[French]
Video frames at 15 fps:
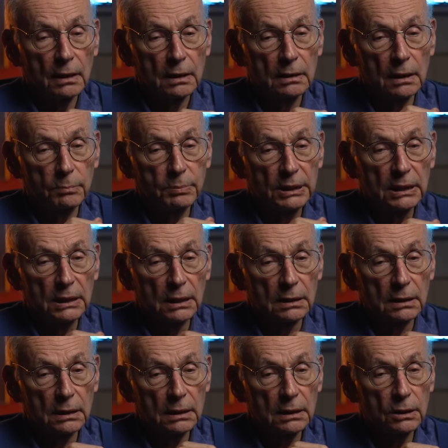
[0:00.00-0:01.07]
la
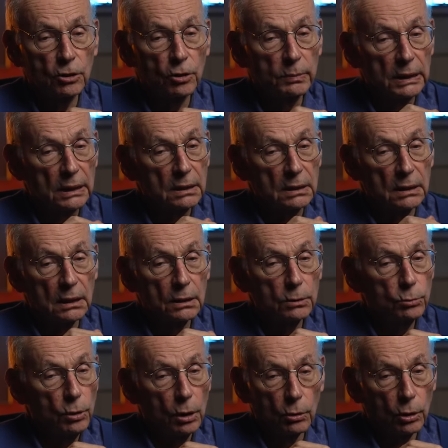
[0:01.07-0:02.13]
psychiatrie commerciale,
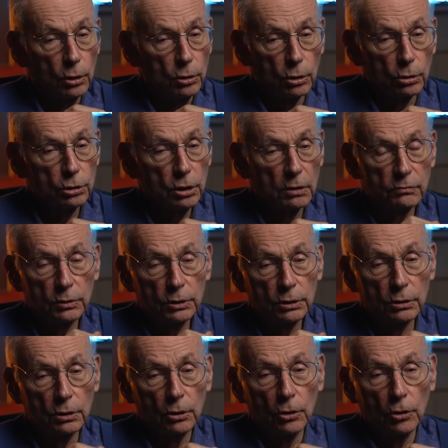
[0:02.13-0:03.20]
où là encore, j'avais,
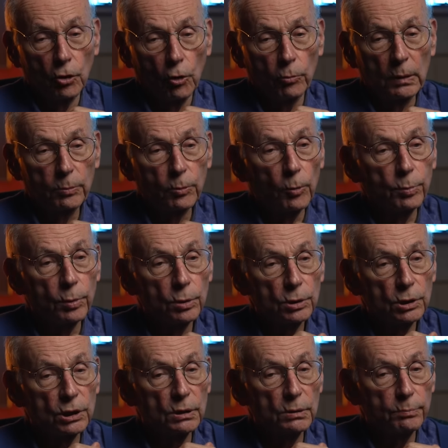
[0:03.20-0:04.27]
on m'a
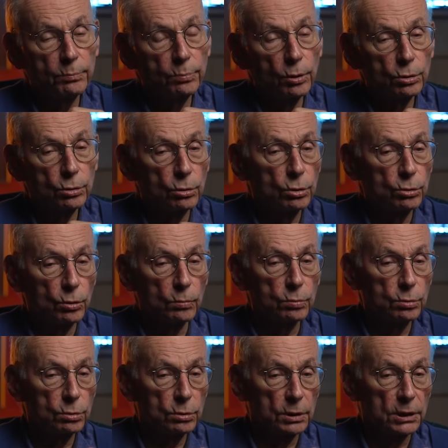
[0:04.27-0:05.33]
proposé des postes
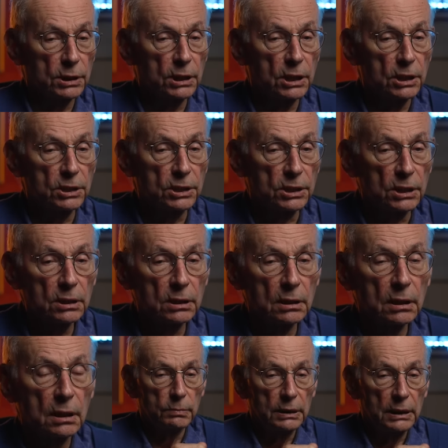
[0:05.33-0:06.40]
somptueux dans des cliniques,
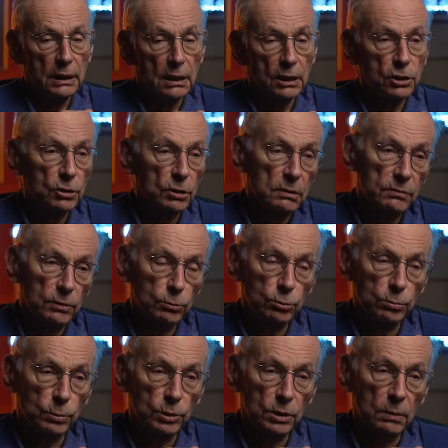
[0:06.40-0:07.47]
mais là, j'aurais vendu
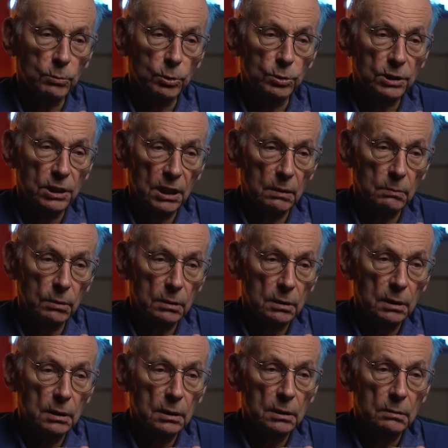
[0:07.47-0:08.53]
mon âme au diable,
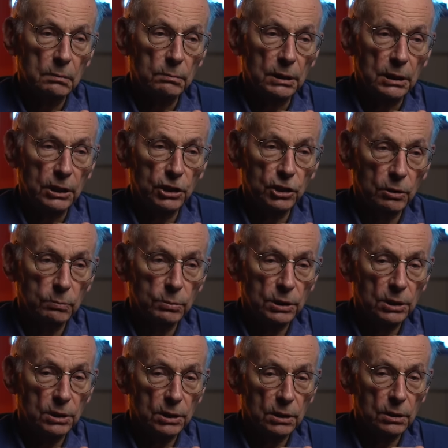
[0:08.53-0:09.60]
mais les gens me
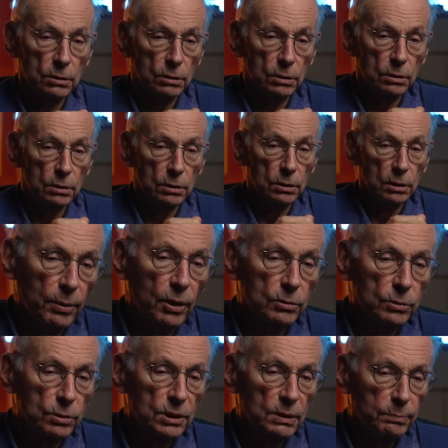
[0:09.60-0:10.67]
disaient que
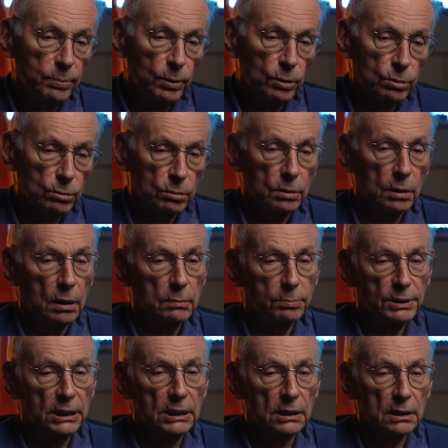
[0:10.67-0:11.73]
prendre des postes dans la
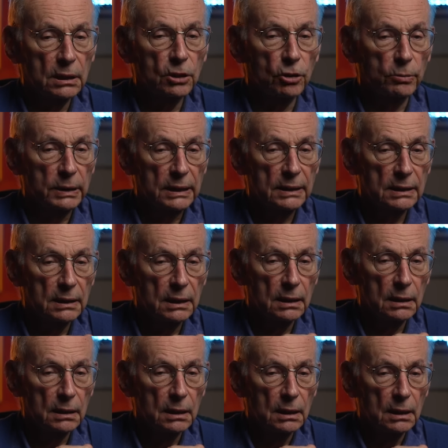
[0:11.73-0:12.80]
psychiatrie
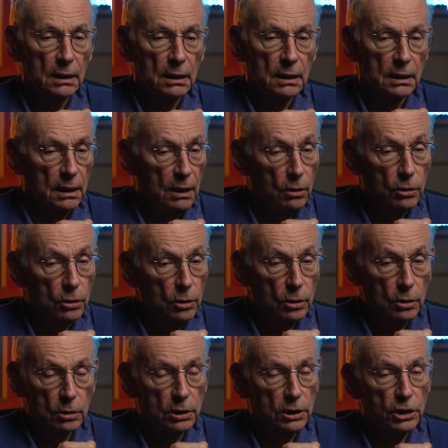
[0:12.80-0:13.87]
commerciale, Là
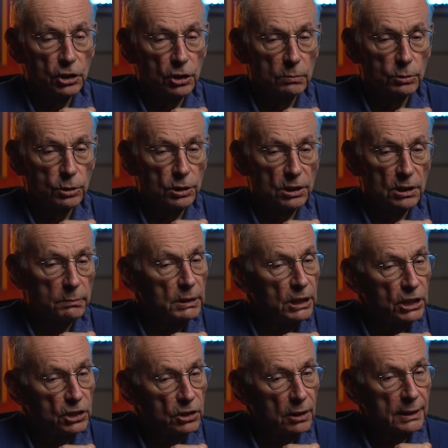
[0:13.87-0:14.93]
encore, les gens me disaient, mais
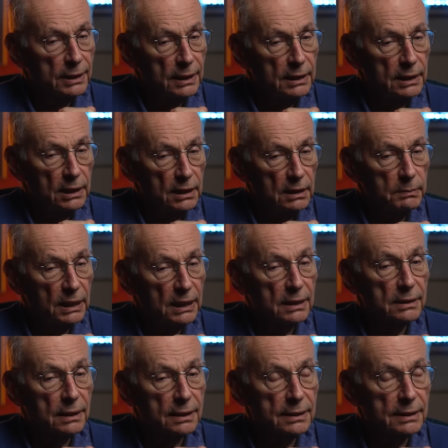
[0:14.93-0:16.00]
les, gens, les,
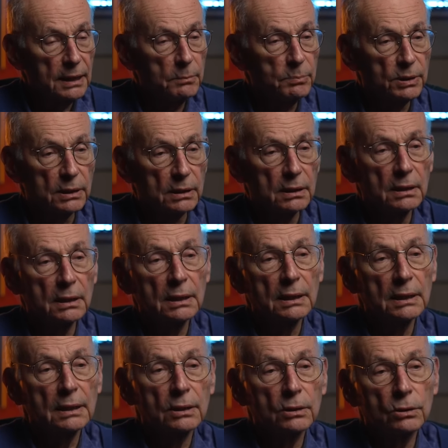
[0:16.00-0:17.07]
malades acceptent,
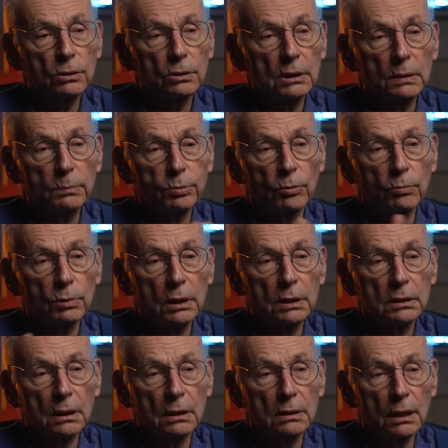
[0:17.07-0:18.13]
ce qui pour moi
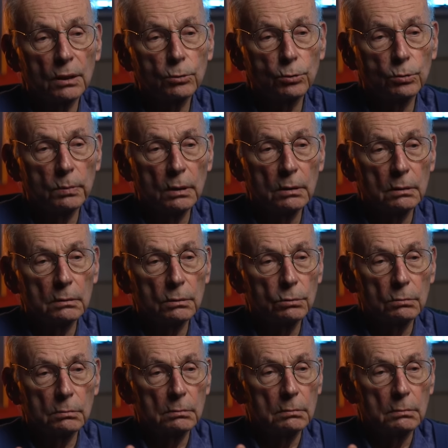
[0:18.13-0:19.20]
était un argument
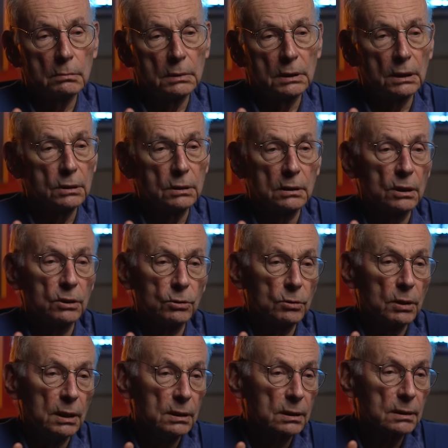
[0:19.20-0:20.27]

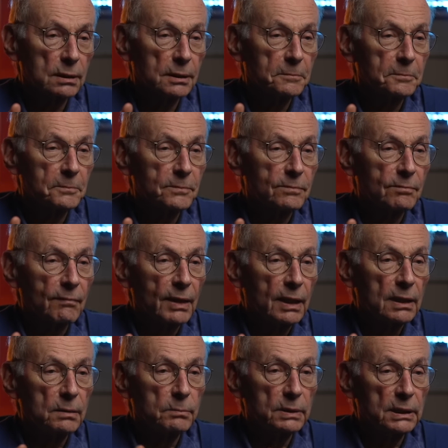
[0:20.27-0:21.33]
dégueulasse.
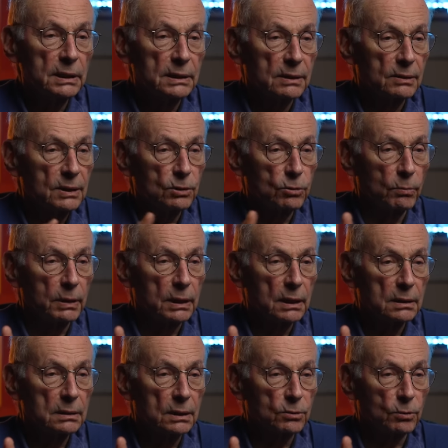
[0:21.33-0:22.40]
ils sont
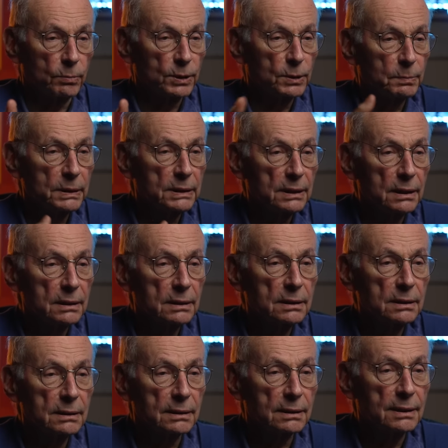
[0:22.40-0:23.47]
malades, ils ne sont pas
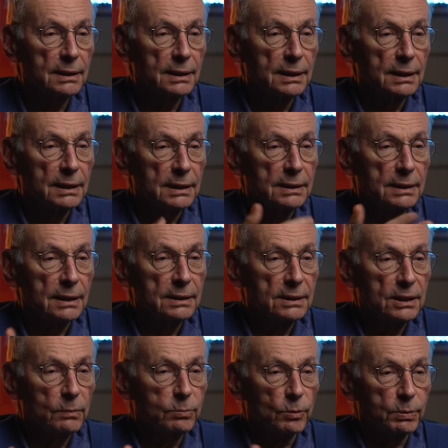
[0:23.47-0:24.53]
spécialistes, ils
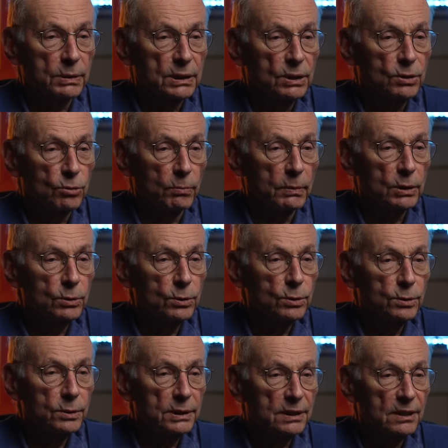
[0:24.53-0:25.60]
acceptent parce qu'ils sont
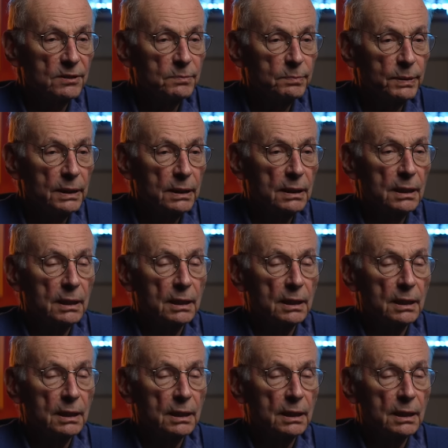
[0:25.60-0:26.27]
malheureux, ils ne savent pas.